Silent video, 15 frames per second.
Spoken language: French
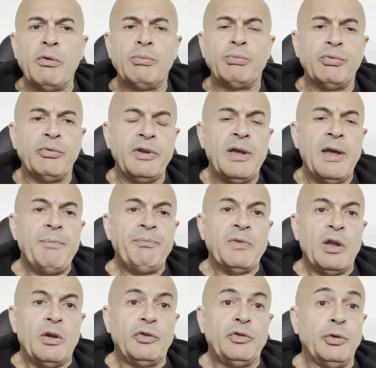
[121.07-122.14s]
Vous pouvez
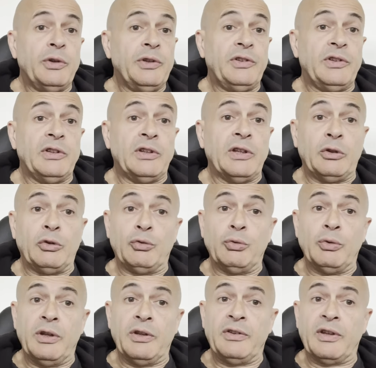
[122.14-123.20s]
solliciter tous
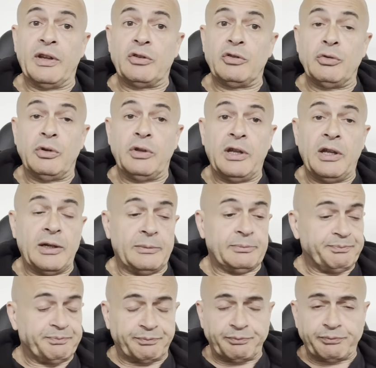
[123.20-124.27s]
les actionnaires
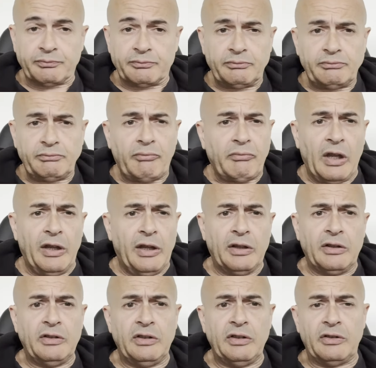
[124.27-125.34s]

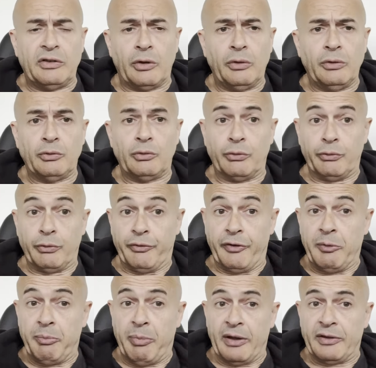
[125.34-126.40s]
existants dont vous
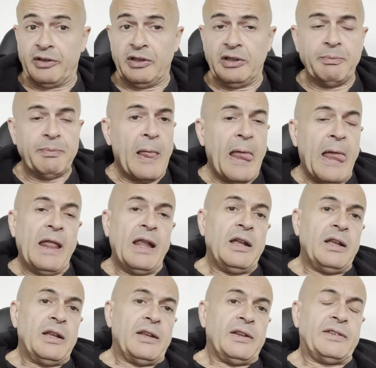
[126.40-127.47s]
faites partie.
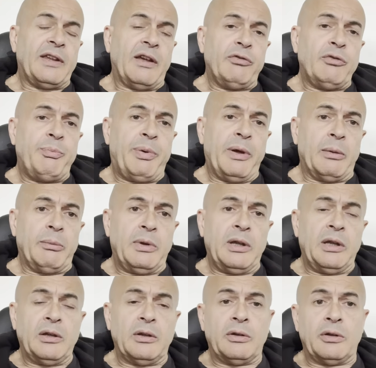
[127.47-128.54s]
Ça vous
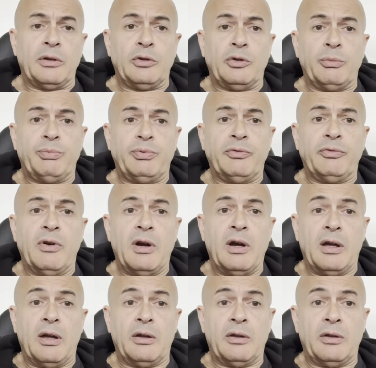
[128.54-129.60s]
permet euh, de
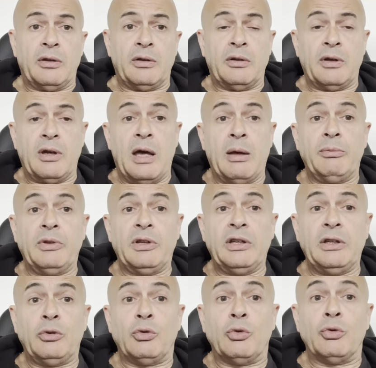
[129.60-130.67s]
pouvoir euh,
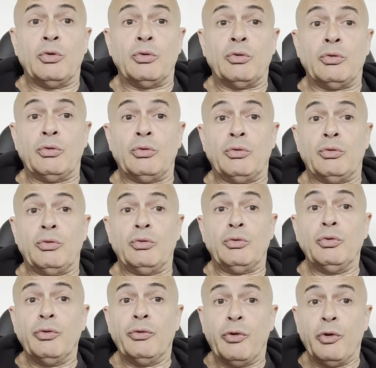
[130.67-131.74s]
amener de
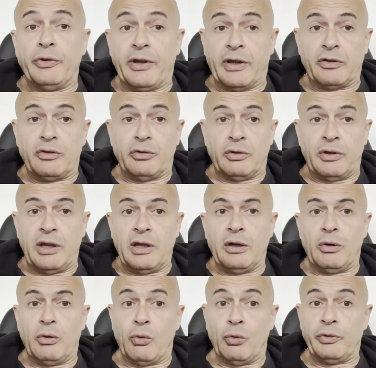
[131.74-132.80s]
nouveaux
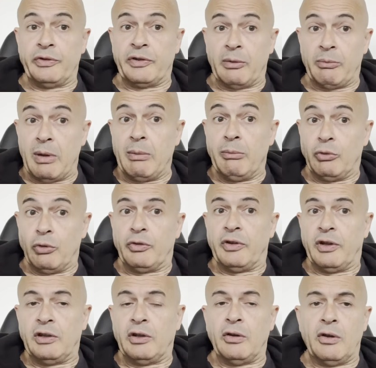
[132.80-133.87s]
actionnaires au sein même de
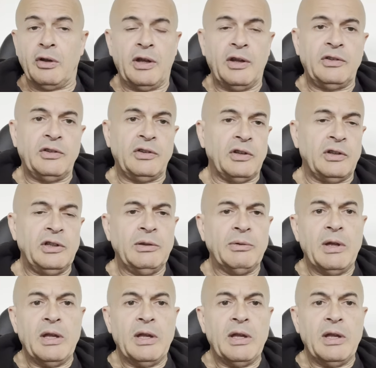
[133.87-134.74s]
cette SCI.